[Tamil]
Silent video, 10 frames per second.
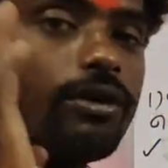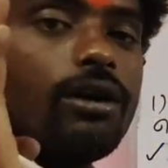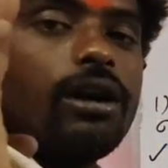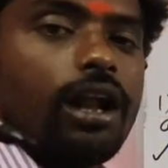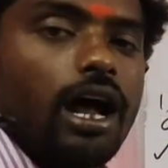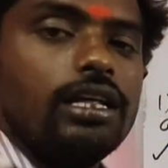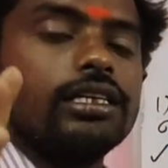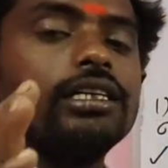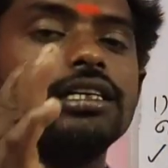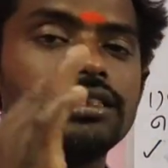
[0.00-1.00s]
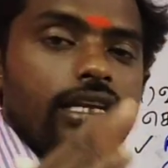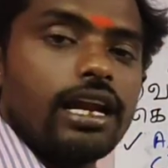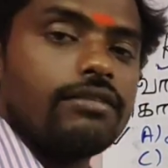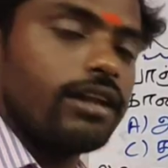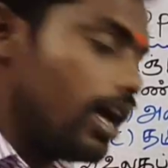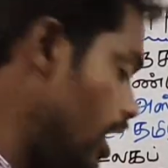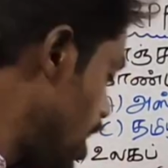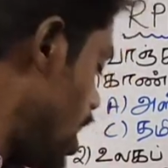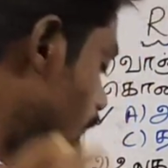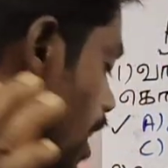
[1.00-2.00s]
ஃபோர் நாலுக்கு சரியான விட
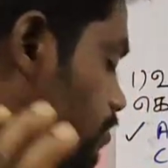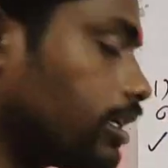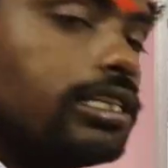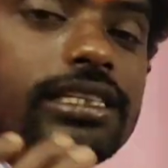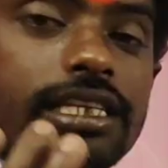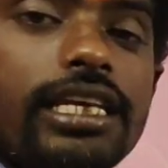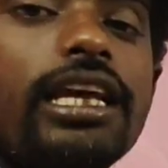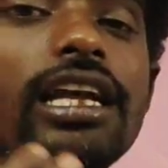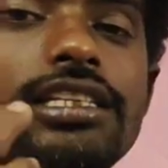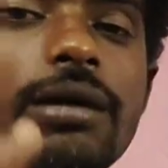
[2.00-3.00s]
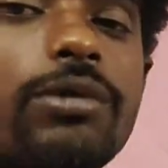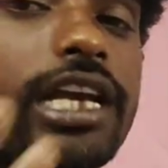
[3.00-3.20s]
ஆப்ஷன் சி ஜம்மு